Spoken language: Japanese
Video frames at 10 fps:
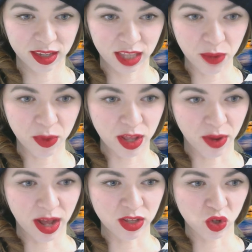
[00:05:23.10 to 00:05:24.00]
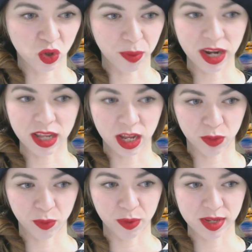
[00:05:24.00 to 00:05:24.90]
ではではちょっと参りたい
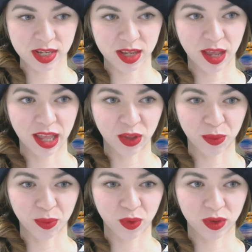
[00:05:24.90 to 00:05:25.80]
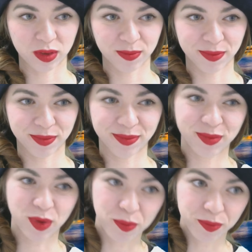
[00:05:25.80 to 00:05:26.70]
と思いますえっ、ー、ともう,、
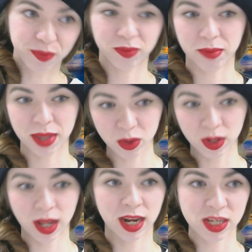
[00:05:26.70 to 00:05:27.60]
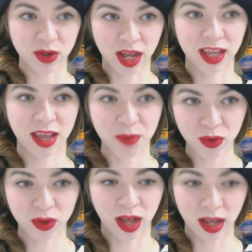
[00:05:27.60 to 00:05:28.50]
ん、もう面倒な話はやめ
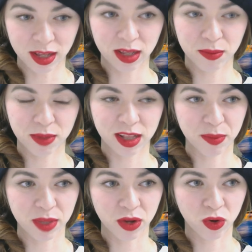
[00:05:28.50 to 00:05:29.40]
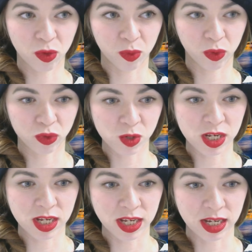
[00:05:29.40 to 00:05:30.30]
ようかみんな見てる方も苦
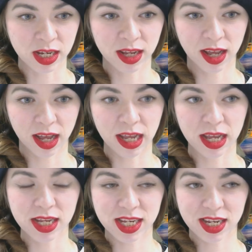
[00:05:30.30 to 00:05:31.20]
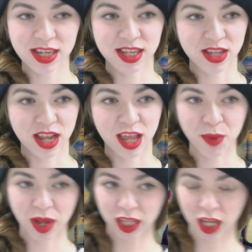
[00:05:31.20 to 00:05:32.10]
しいし、はい、しかしですね
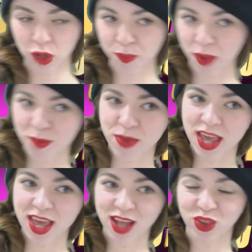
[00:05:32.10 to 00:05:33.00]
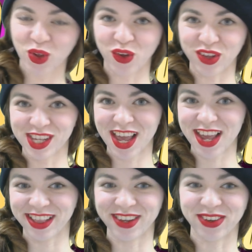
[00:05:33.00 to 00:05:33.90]
今100%
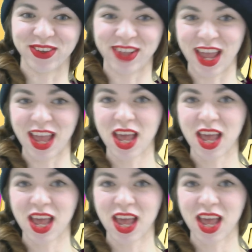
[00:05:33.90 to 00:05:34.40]
ペイアウトイエイってことで